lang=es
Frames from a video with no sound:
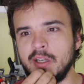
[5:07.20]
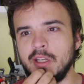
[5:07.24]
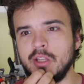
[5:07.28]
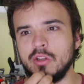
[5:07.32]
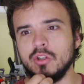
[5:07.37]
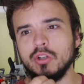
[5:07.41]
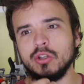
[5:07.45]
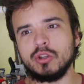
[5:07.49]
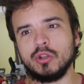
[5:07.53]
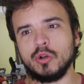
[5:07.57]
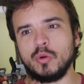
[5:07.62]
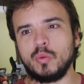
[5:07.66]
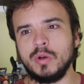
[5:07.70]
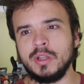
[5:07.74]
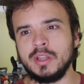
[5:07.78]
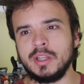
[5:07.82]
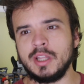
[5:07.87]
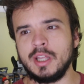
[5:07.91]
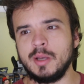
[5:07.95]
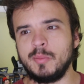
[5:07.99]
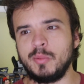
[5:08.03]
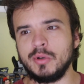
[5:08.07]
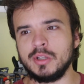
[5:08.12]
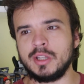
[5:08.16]
Teniendo esto en
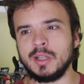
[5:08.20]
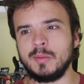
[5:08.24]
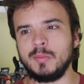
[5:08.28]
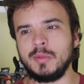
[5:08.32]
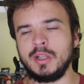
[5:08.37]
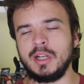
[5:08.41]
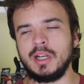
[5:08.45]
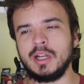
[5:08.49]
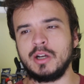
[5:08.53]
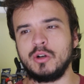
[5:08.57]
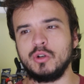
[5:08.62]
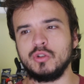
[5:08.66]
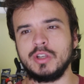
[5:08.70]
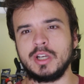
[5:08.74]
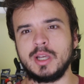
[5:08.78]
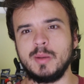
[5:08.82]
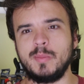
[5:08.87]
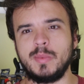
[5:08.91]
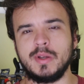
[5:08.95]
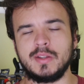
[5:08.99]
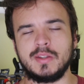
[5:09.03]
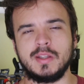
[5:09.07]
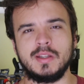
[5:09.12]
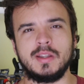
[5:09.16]
cuenta, después también las cosas que
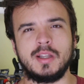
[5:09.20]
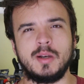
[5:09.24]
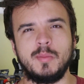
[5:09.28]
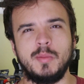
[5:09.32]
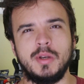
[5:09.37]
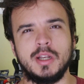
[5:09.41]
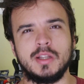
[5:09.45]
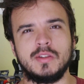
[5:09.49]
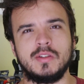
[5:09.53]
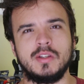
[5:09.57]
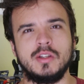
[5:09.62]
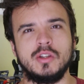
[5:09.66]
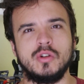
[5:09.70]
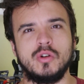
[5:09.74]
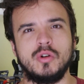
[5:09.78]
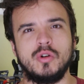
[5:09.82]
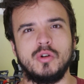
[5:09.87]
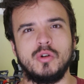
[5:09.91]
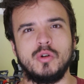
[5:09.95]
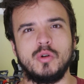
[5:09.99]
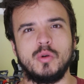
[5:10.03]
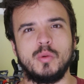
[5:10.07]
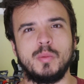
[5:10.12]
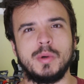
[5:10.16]
pasan terminan
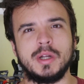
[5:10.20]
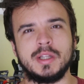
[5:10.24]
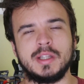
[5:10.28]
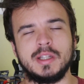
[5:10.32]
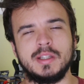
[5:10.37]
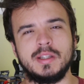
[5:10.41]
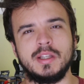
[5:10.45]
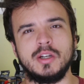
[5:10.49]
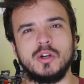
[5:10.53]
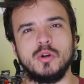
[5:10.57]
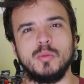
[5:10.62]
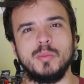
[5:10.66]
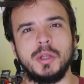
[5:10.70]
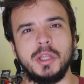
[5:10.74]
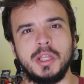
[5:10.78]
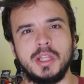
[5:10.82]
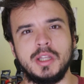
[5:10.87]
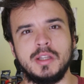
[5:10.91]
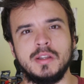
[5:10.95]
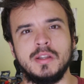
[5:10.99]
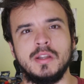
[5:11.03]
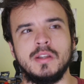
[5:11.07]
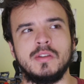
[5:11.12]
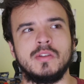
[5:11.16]
siendo bastante
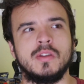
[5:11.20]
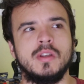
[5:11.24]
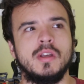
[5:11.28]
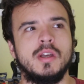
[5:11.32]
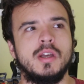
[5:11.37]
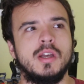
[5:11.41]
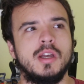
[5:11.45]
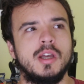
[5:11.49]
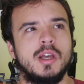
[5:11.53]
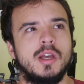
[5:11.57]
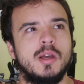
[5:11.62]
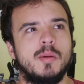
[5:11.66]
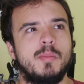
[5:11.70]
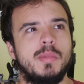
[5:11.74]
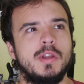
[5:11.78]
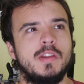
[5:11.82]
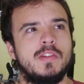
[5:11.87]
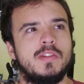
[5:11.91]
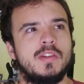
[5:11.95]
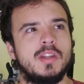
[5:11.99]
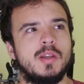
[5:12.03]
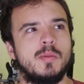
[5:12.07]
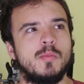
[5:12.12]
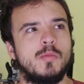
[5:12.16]
convenientes.
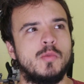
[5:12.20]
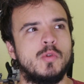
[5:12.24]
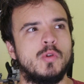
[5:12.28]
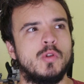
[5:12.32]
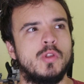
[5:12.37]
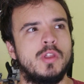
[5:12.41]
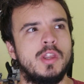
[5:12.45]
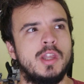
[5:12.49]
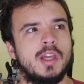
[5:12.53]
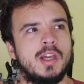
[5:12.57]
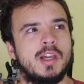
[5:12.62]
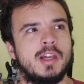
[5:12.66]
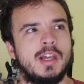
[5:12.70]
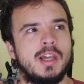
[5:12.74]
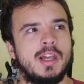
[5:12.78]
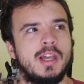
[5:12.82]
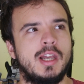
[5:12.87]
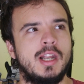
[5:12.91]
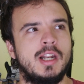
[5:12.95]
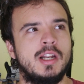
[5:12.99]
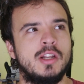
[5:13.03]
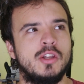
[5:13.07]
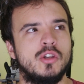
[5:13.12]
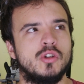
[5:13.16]
Pensemos de
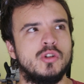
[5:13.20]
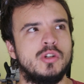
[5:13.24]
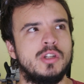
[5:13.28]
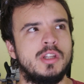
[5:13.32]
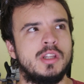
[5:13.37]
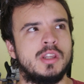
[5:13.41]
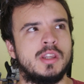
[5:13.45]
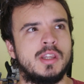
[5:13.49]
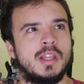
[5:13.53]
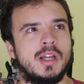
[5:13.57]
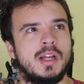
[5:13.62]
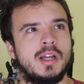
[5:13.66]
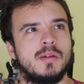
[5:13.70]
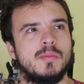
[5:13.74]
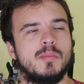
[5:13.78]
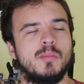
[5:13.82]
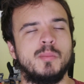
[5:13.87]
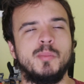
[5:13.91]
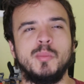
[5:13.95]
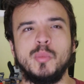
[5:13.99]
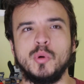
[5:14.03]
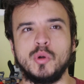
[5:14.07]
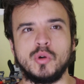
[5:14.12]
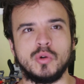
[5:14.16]
que el guionista,
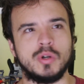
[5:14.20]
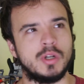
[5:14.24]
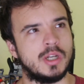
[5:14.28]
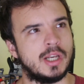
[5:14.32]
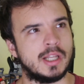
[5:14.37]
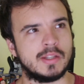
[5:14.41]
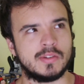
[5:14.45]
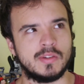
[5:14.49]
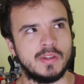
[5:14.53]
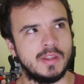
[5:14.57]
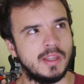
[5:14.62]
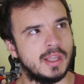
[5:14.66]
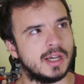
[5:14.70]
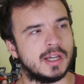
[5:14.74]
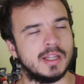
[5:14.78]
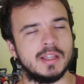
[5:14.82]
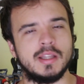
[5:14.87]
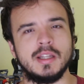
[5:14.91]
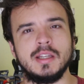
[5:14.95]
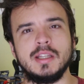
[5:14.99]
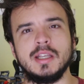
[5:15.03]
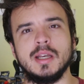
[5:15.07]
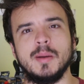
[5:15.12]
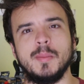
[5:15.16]
por las ideas que
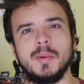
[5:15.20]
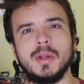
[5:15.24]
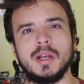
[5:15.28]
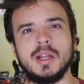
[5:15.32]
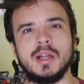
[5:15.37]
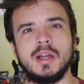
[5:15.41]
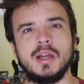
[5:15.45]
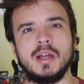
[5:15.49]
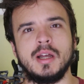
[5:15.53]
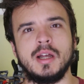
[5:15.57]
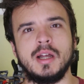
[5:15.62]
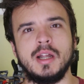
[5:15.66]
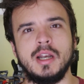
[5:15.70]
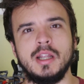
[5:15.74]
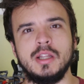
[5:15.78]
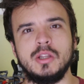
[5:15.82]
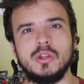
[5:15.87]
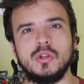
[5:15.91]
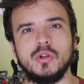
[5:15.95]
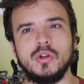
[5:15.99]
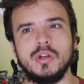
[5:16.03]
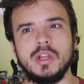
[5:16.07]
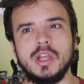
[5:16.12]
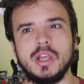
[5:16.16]
tenía para la
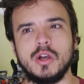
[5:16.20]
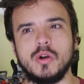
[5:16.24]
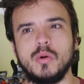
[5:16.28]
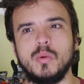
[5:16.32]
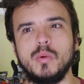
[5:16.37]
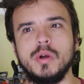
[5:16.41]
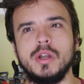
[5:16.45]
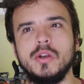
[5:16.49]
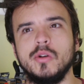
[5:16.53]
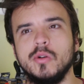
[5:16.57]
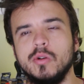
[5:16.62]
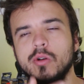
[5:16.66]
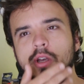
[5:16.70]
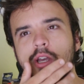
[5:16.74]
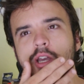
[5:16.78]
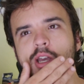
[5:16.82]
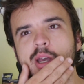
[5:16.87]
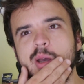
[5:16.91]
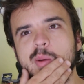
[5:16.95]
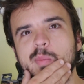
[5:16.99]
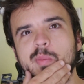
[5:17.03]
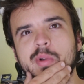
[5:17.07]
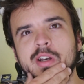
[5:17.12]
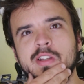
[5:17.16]
historia, dijo, bueno,
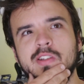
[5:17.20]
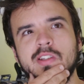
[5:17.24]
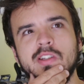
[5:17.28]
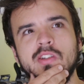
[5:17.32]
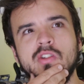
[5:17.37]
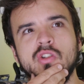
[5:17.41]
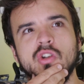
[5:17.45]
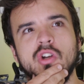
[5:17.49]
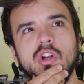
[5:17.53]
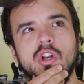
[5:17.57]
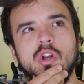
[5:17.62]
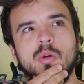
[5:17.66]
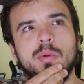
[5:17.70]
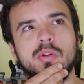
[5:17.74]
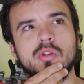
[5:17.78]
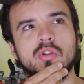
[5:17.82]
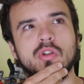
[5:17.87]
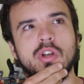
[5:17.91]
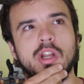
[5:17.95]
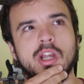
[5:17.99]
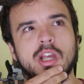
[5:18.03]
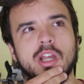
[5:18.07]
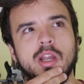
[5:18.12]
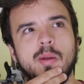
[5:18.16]
preciso que los
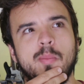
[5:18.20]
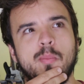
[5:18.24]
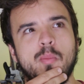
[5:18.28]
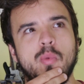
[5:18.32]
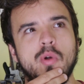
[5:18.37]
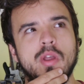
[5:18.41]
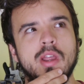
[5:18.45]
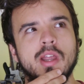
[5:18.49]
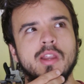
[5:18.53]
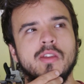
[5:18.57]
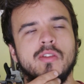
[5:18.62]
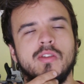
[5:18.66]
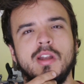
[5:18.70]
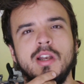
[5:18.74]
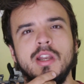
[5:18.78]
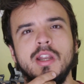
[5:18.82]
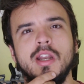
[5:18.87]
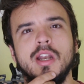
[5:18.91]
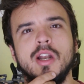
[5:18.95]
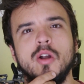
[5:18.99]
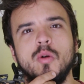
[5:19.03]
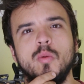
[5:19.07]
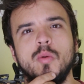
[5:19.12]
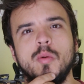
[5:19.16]
personajes puedan
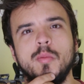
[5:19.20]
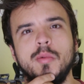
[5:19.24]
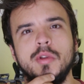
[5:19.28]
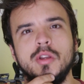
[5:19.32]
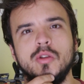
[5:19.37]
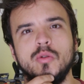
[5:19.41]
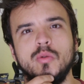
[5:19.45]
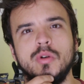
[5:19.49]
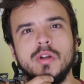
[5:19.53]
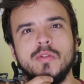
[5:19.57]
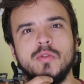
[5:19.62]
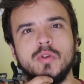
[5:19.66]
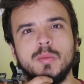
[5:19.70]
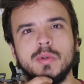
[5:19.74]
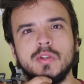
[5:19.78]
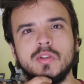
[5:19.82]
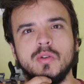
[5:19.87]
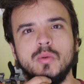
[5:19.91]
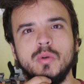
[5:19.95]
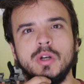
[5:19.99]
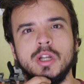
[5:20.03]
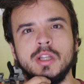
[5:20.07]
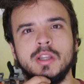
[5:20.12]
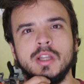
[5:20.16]
salir en algún momento de una forma
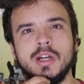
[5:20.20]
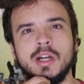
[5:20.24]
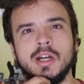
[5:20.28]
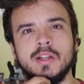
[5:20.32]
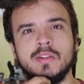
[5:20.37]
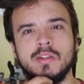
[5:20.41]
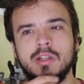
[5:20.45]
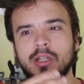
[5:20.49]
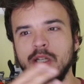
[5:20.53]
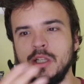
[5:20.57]
segura a esta casa.